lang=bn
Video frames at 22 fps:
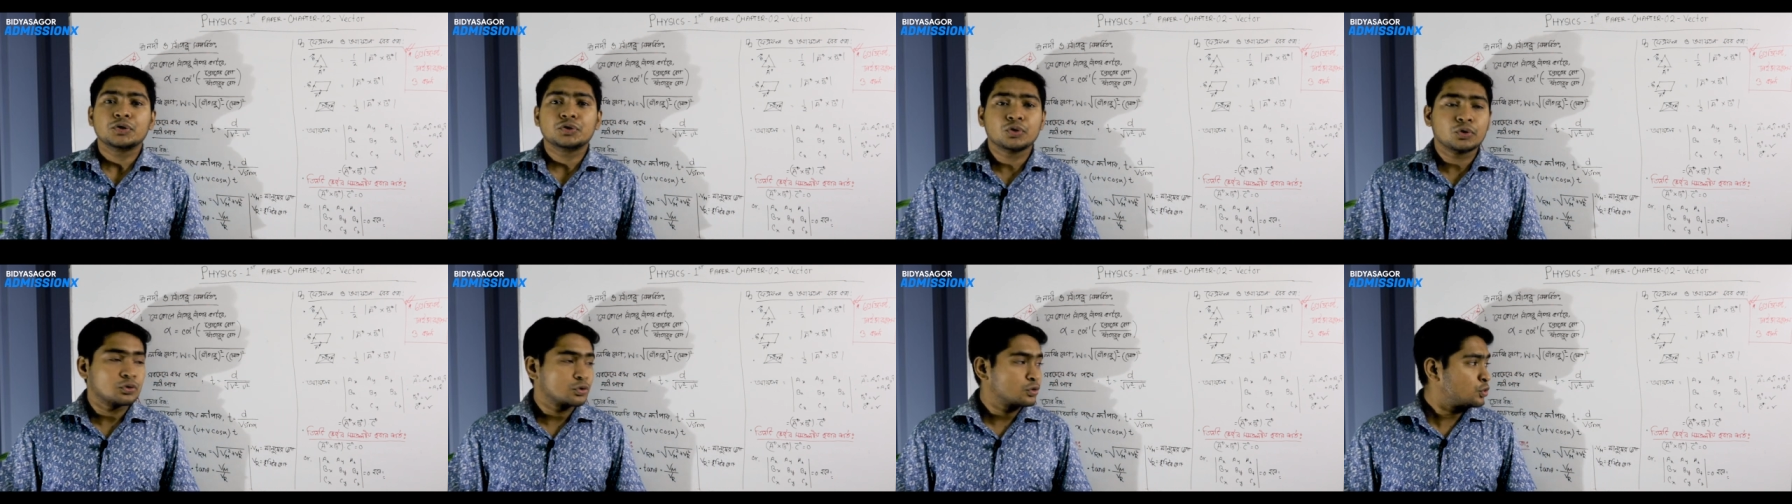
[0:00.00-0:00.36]

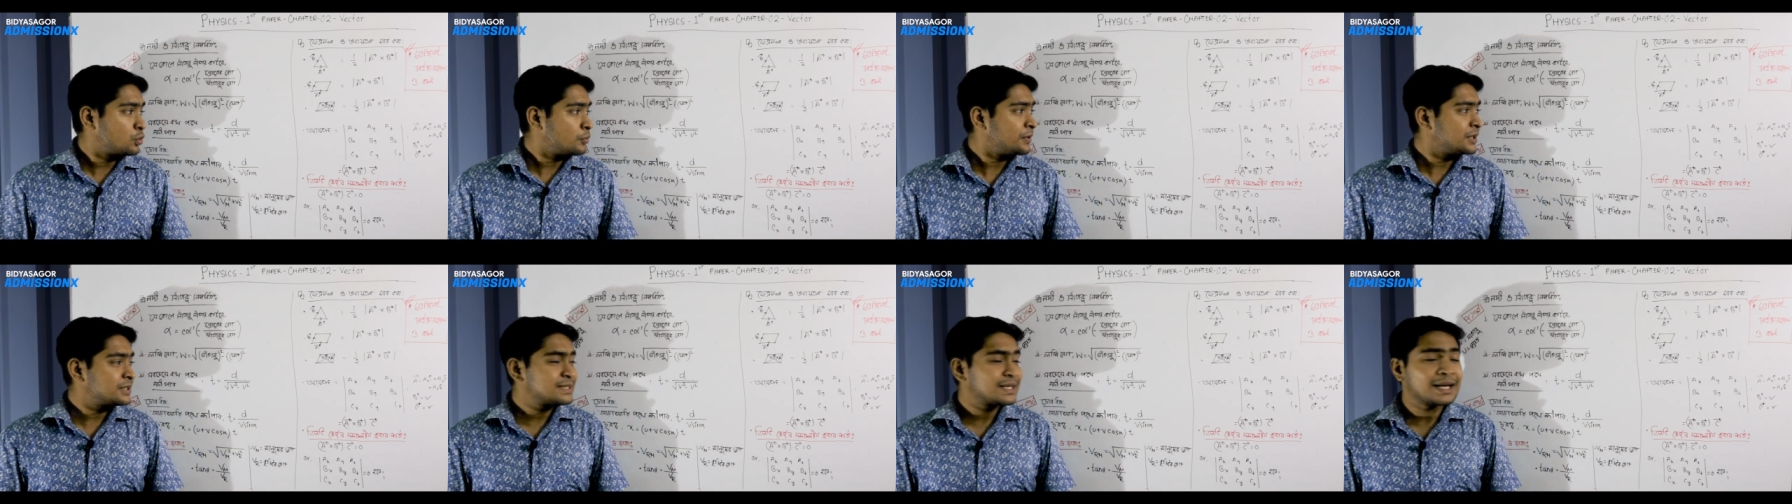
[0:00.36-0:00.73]
তো
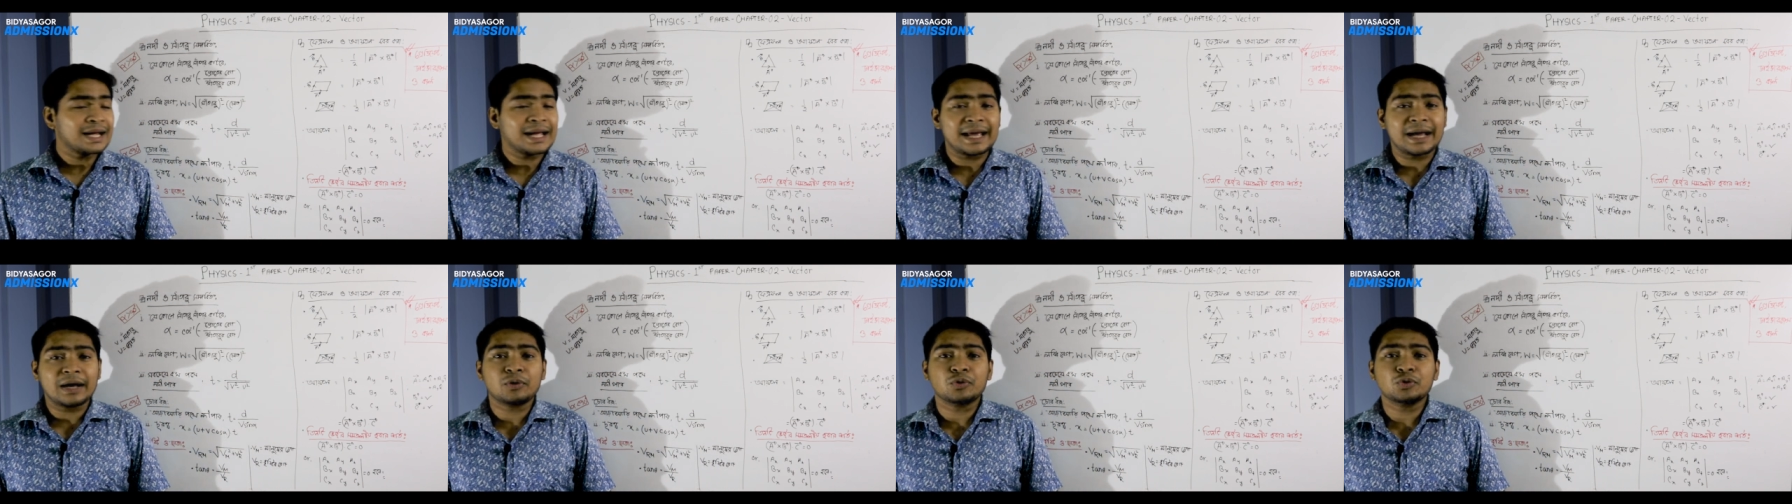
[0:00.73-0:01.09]
তোমরা
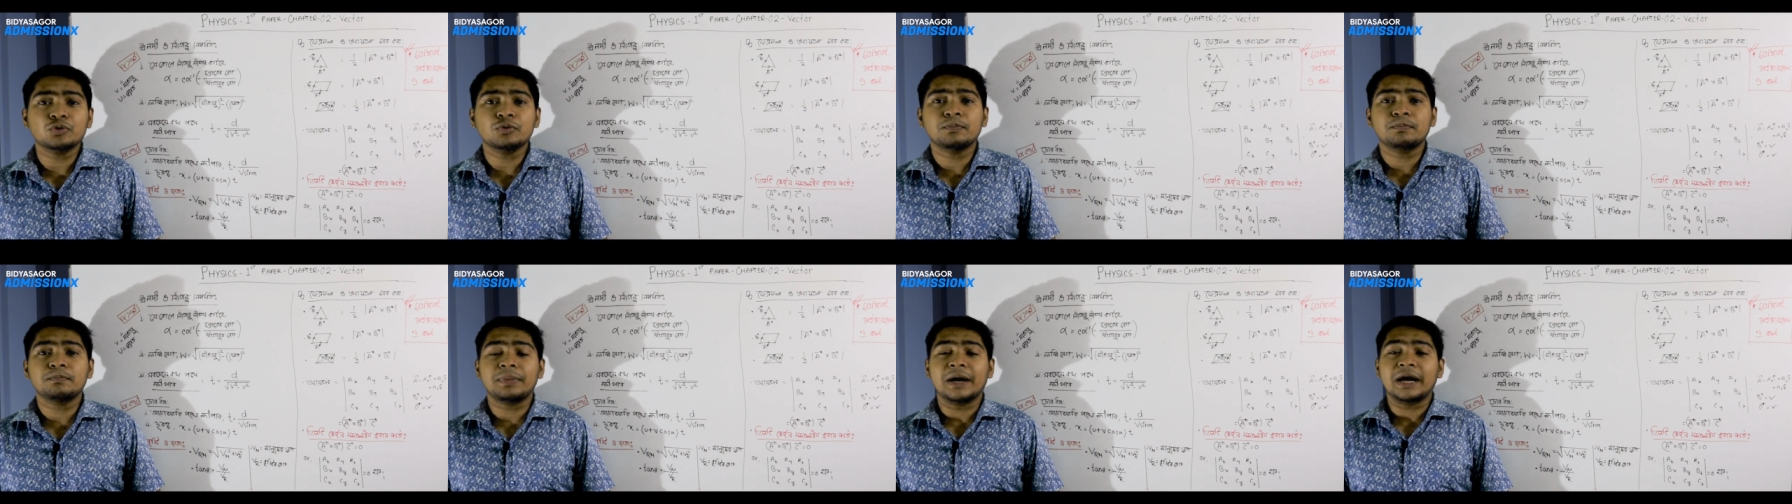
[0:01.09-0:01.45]
যারা
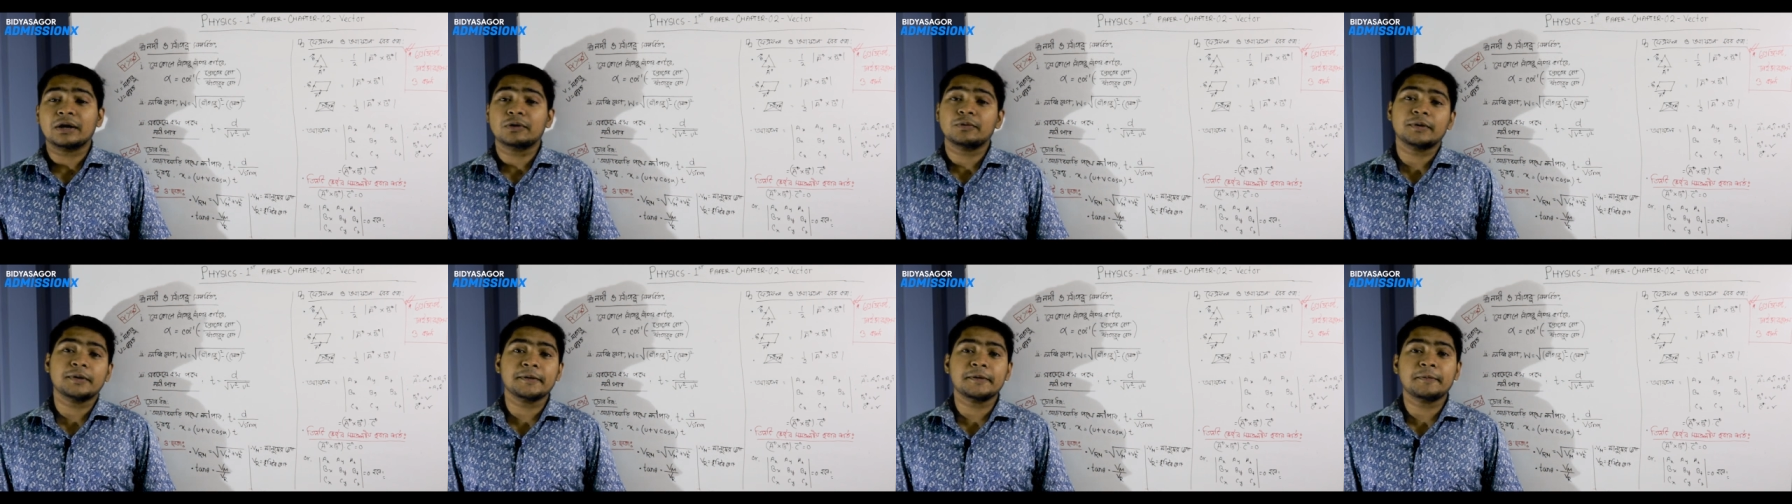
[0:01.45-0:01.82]
এখনও
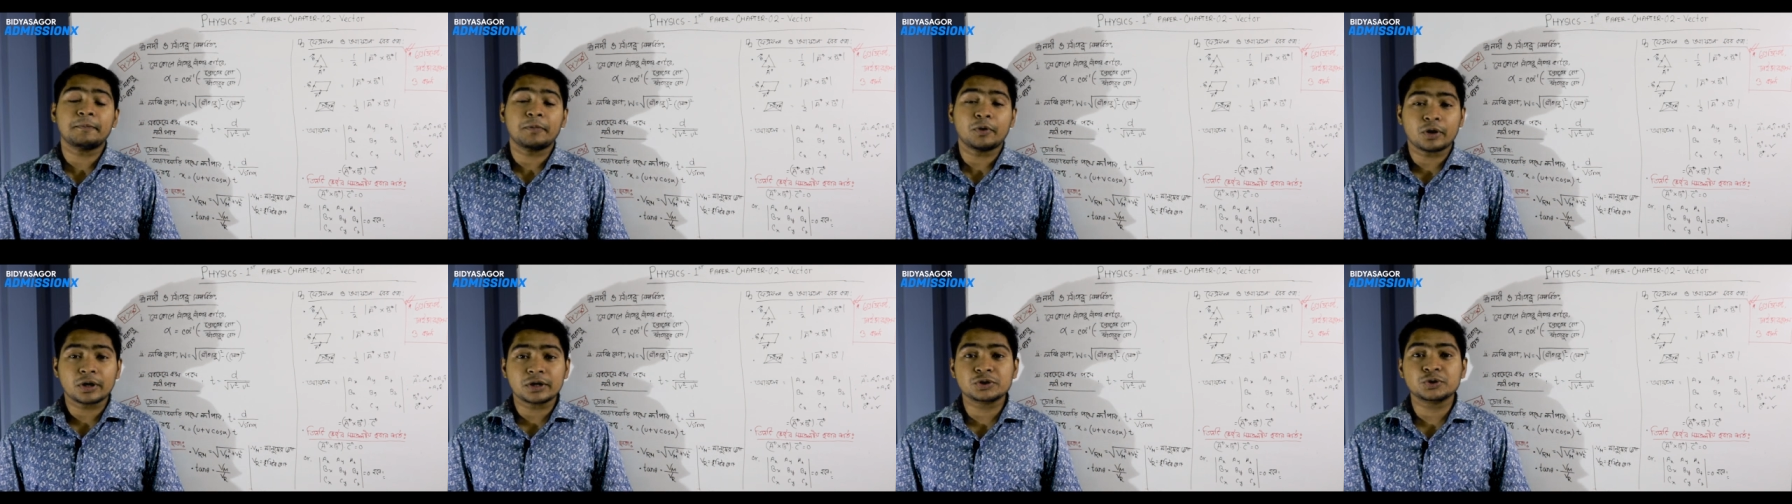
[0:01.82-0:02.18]
ভালোভাবে
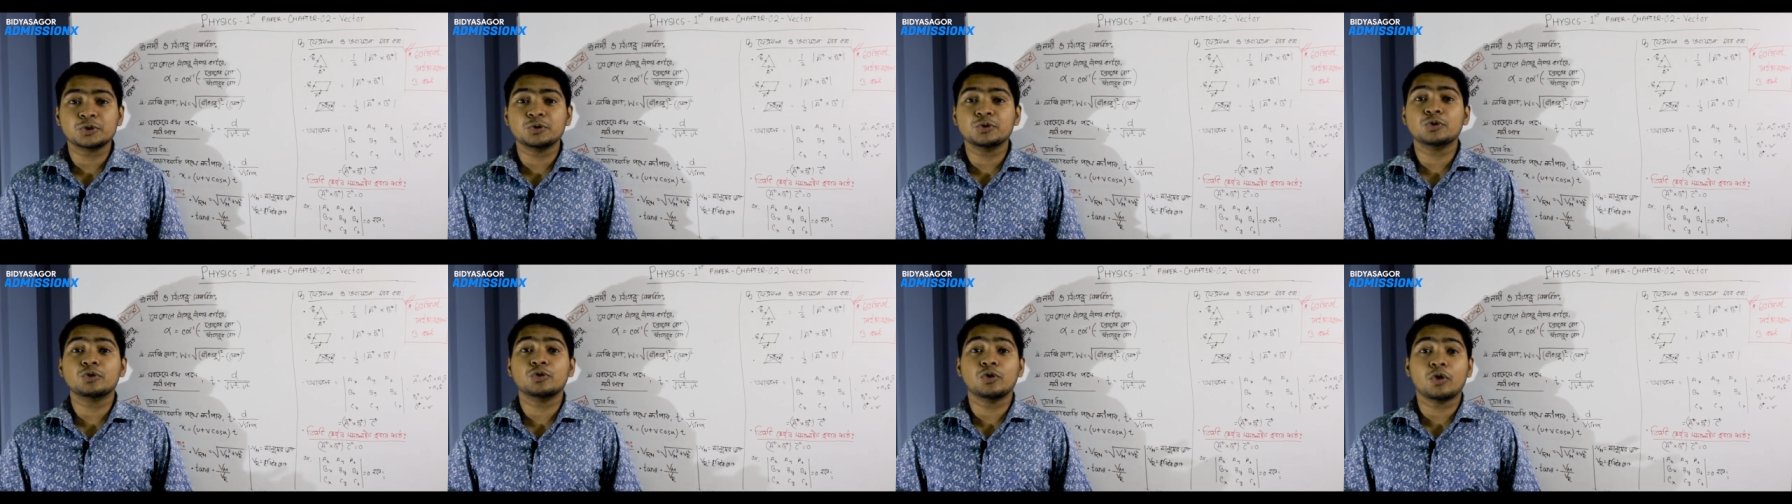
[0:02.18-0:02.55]
পড়া
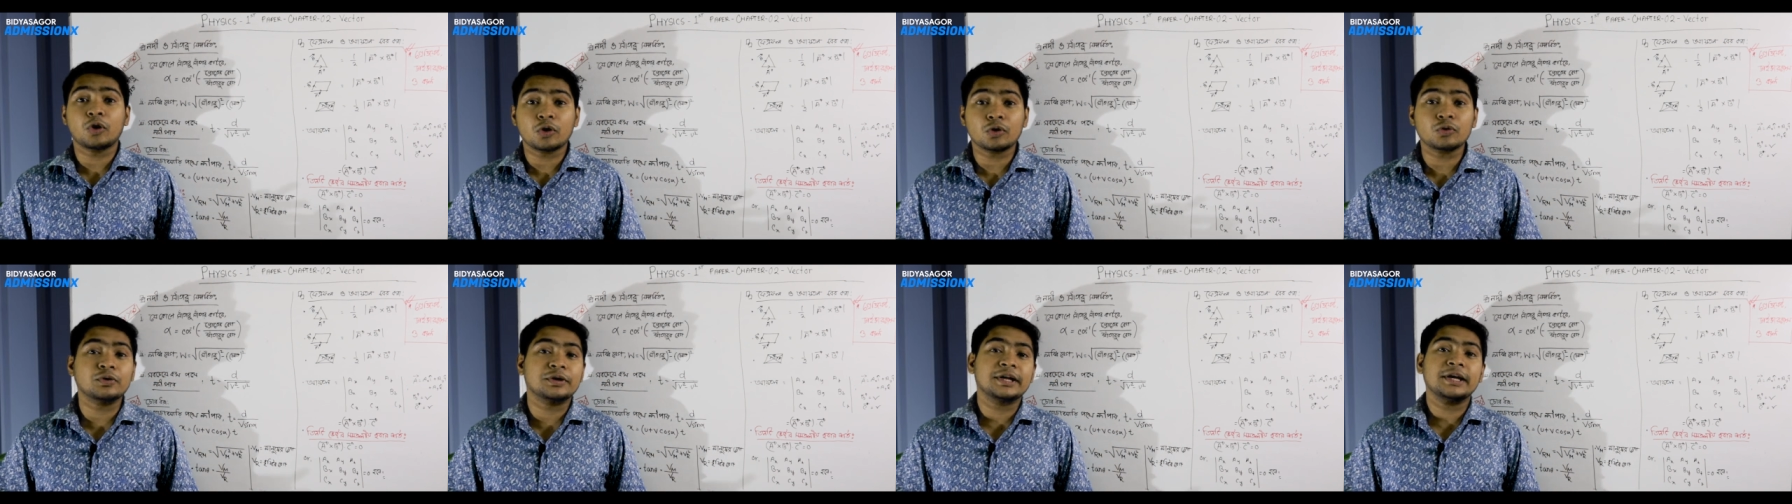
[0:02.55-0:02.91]
শুরু
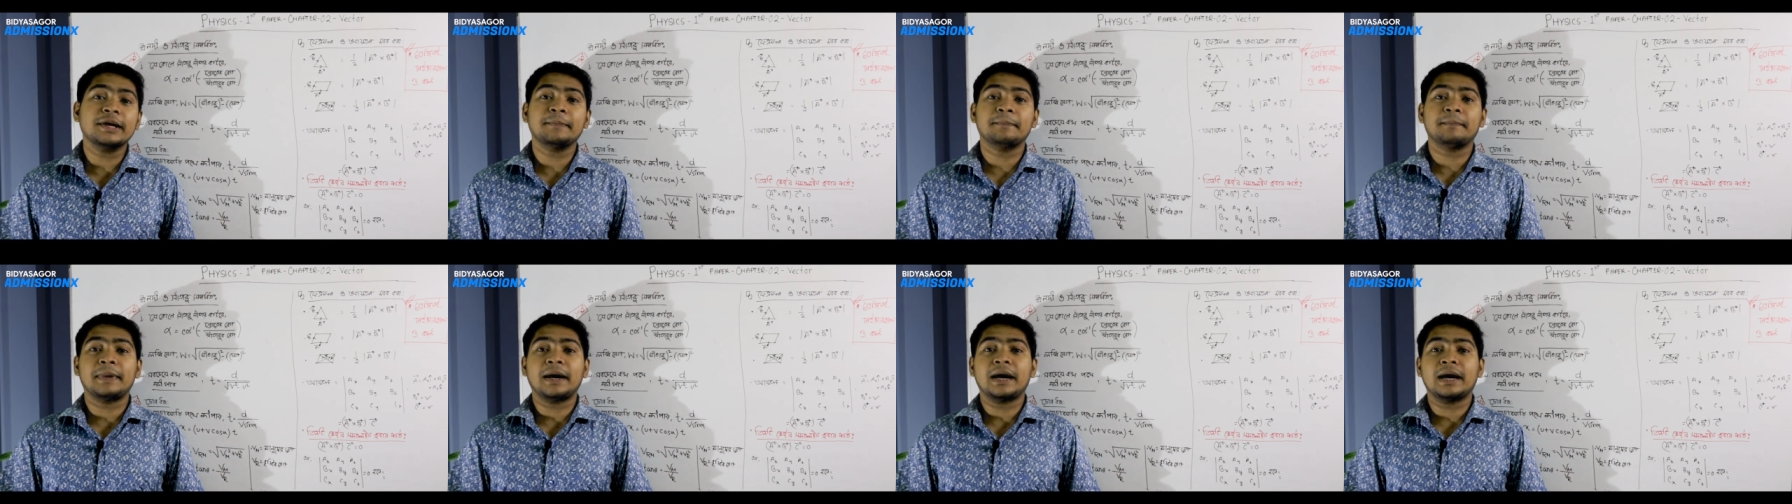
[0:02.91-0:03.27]
করনি
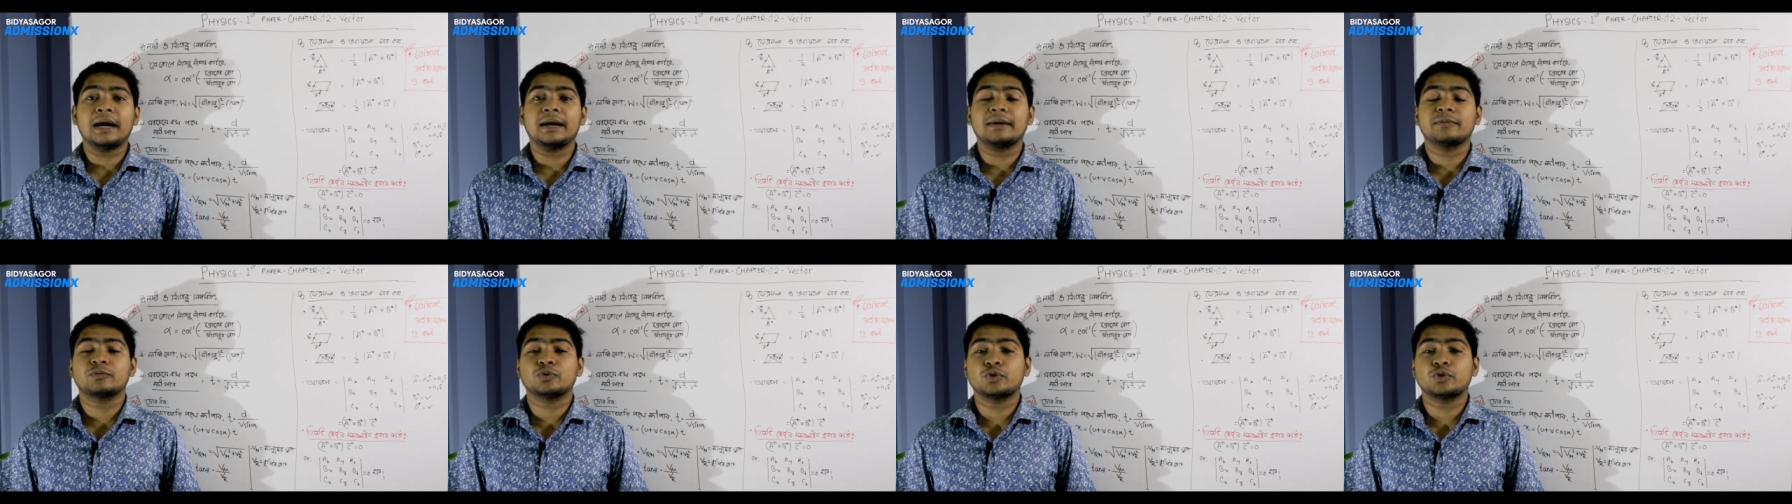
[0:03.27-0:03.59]
বা